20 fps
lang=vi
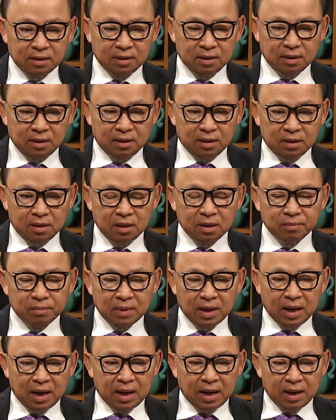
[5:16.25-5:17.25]
Yeah. Nhưng
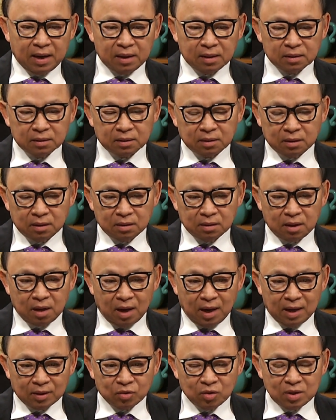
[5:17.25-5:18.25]
mà
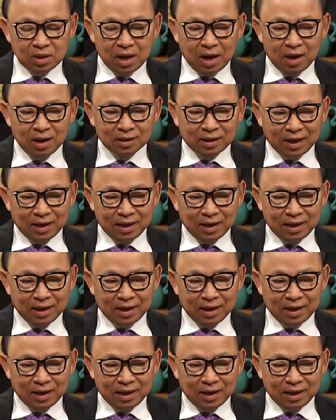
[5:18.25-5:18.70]
đó là tôi nhớ,